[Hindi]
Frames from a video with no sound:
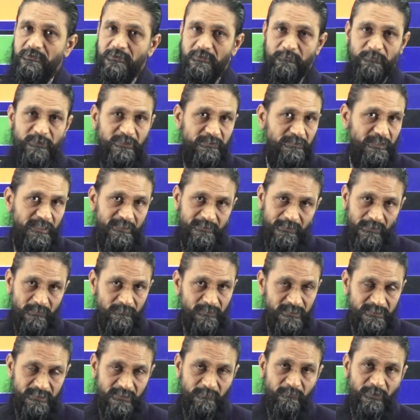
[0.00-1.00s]
अपन
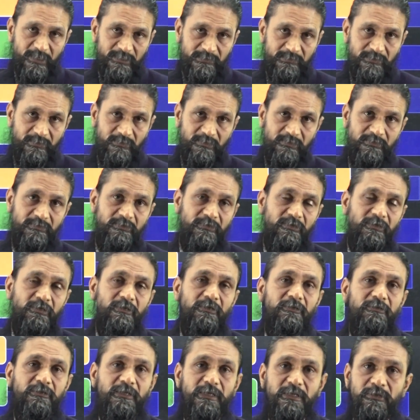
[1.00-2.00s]
हैदराबाद की बात करें
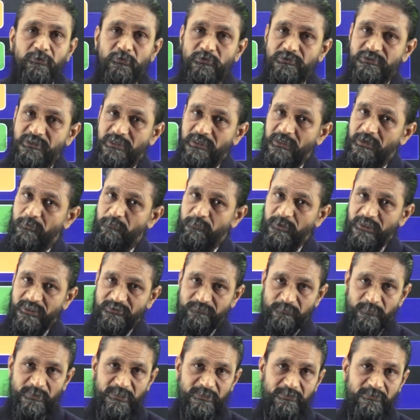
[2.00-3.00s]
तीनों जगह
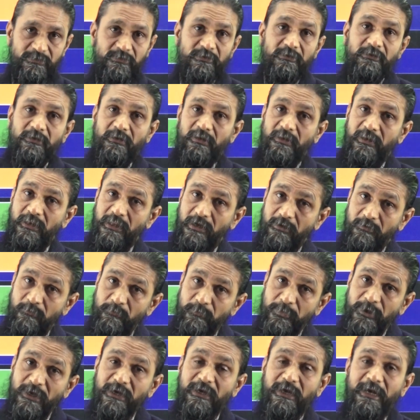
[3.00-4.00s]
प्लेसमेंट
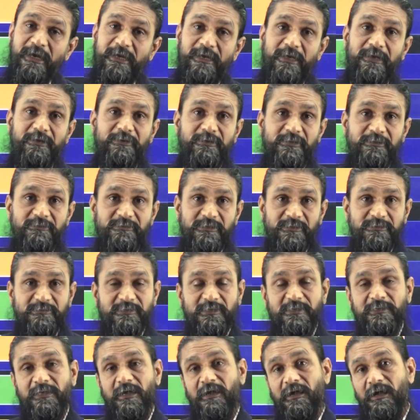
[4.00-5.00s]
लगभग आईआईटी
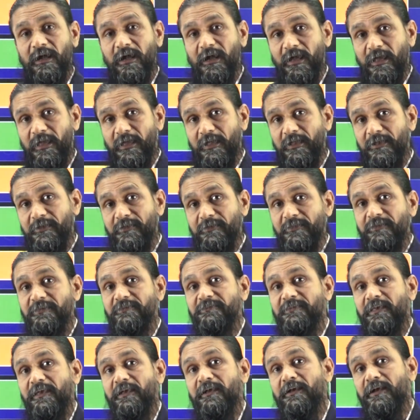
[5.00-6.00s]
जैसे या आईआईटी
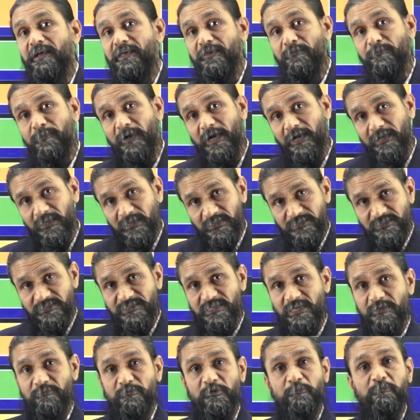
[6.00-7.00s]
से कई बार
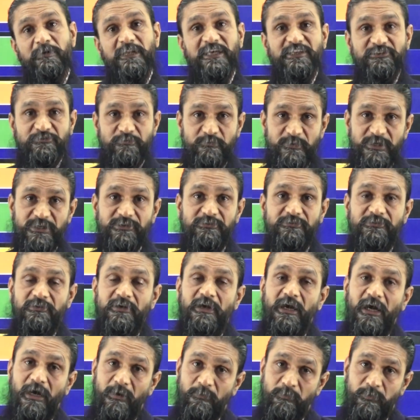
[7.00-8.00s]
अच्छे भी प्लेसमेंट्स
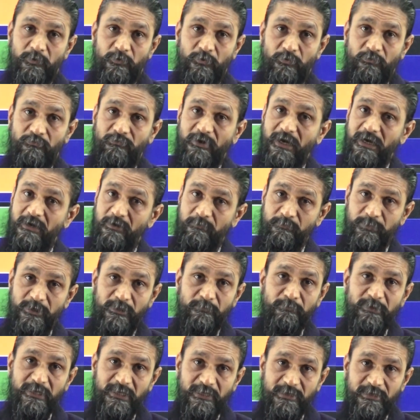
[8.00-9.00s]
आपको वहाँ
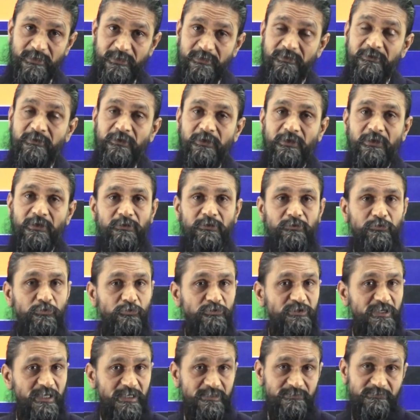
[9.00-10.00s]
पर मिले हैं
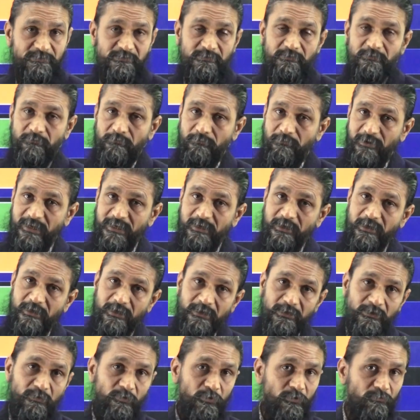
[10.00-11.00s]
तो यस वन
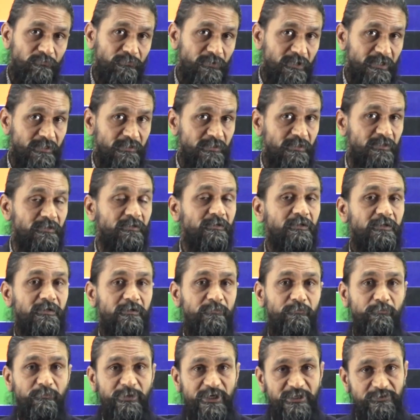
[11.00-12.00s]
कैन गो फॉर द
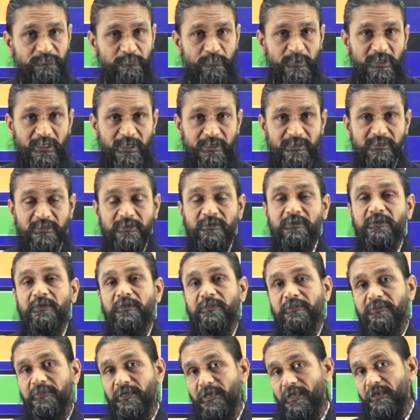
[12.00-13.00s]
बिट्स पिलानी
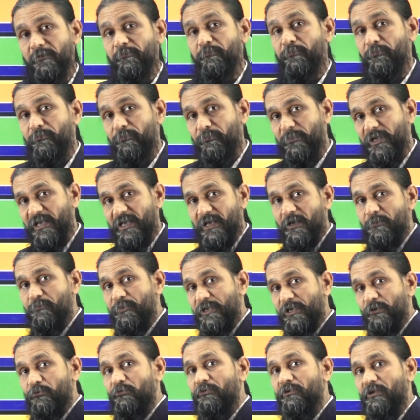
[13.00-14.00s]
देखिए मैं
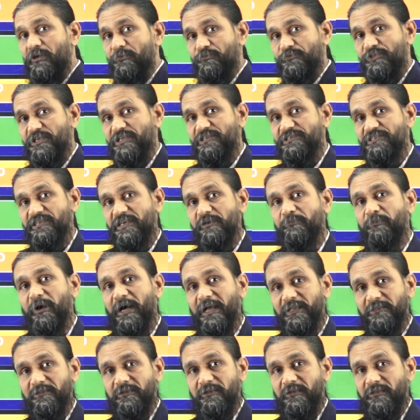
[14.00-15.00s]
अभी उन ऑप्शंस की
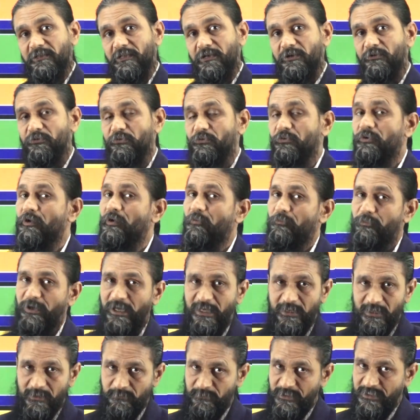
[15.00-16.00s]
बात कर रहा हूँ
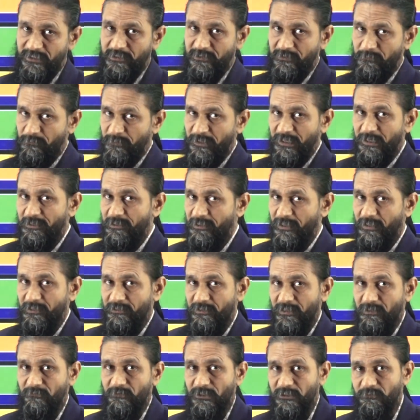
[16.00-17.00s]
पहला मैंने ट्रिपल आई
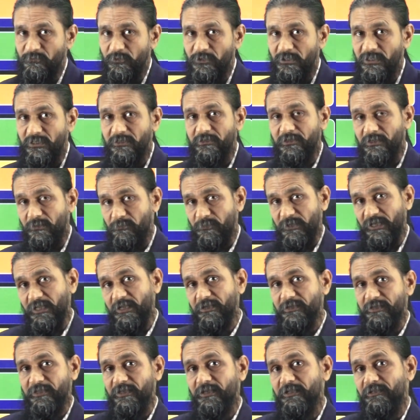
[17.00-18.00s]
हैदराबाद बोला ट्रिपल
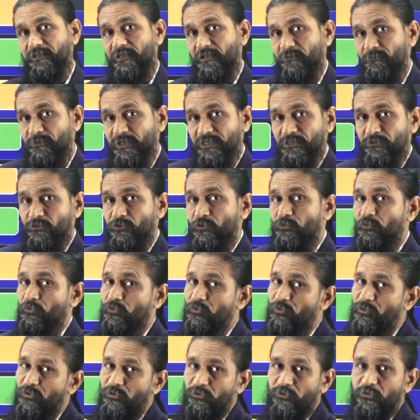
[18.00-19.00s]
आई हैदराबाद तो
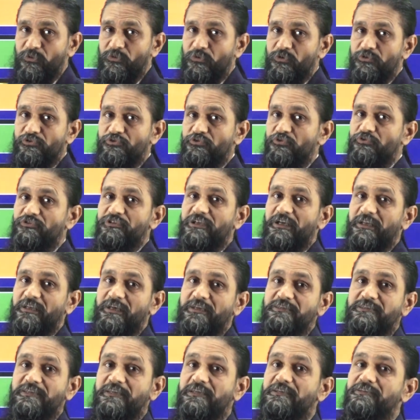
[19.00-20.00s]
उन लोगों को चूज़
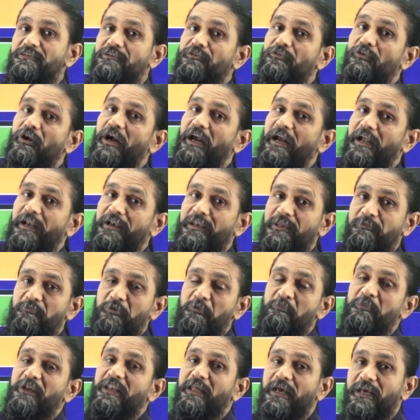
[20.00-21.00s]
करना चाहिए जिनको आई
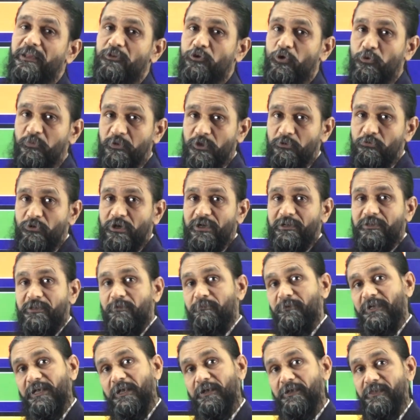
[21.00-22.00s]
भी मिला है तो भी वो
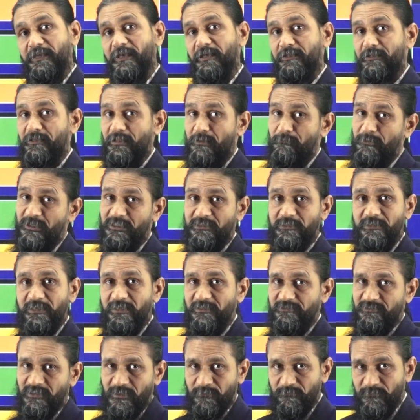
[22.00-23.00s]
ट्रिपल आई हैदराबाद की
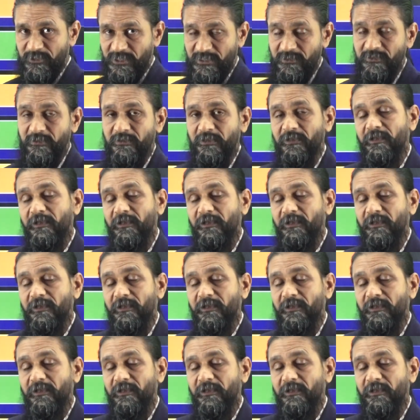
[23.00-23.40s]
एग्ज़ाम दे